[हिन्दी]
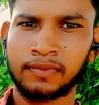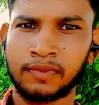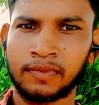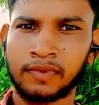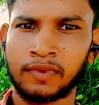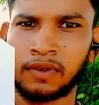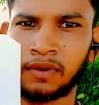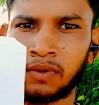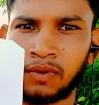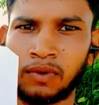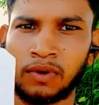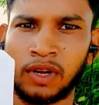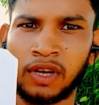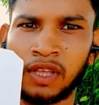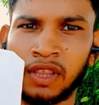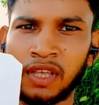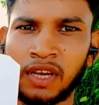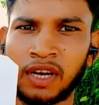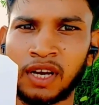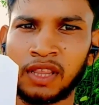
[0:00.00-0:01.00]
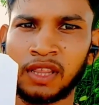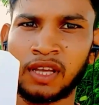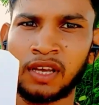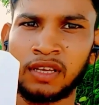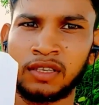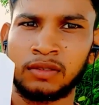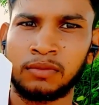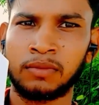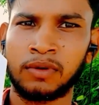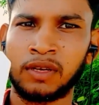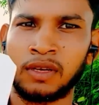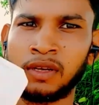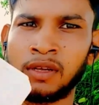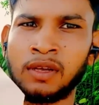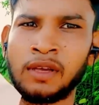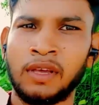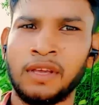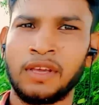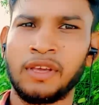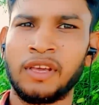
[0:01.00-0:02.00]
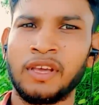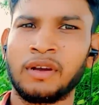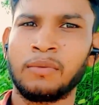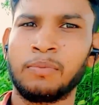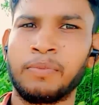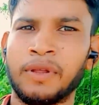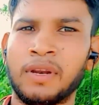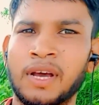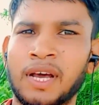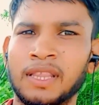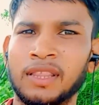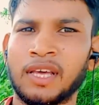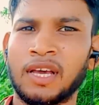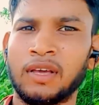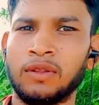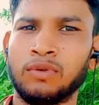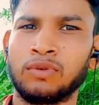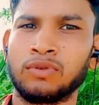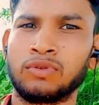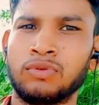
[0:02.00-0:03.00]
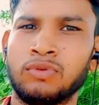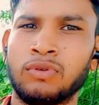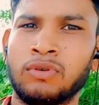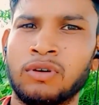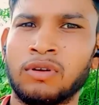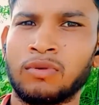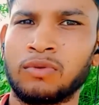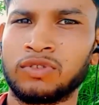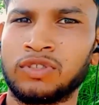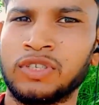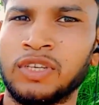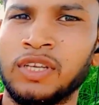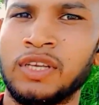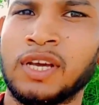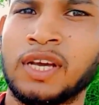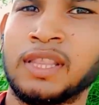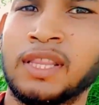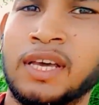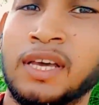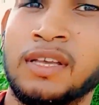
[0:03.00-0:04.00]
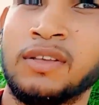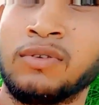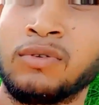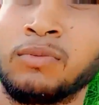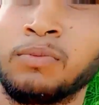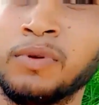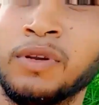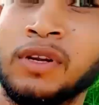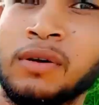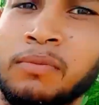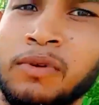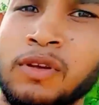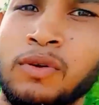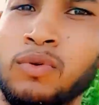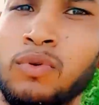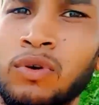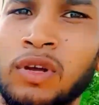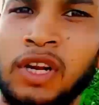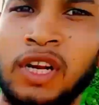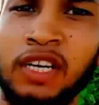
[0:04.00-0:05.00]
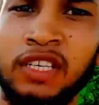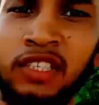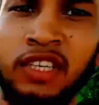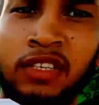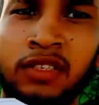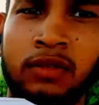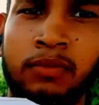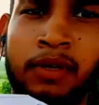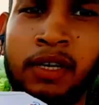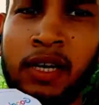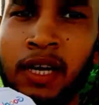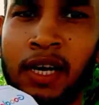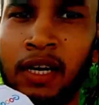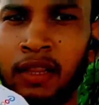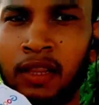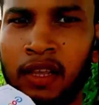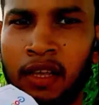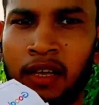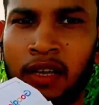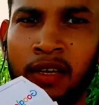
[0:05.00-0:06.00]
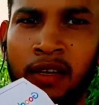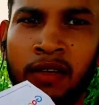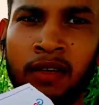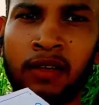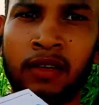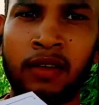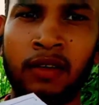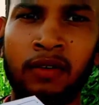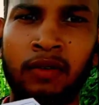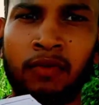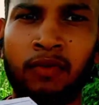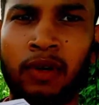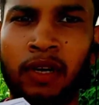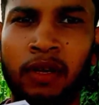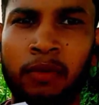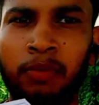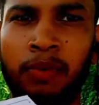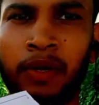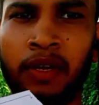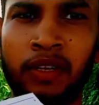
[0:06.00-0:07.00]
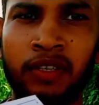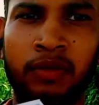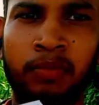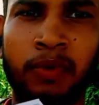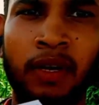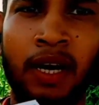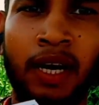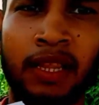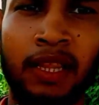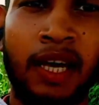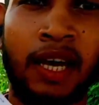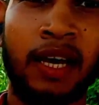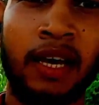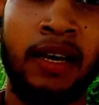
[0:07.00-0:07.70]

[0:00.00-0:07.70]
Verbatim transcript: खोल के देखा था इसमें एक पिन आता है दोस्तों और कुछ नहीं आता है जो पिन अपने गूगल एडसेंस में डालती है वही पिन इसमें आता है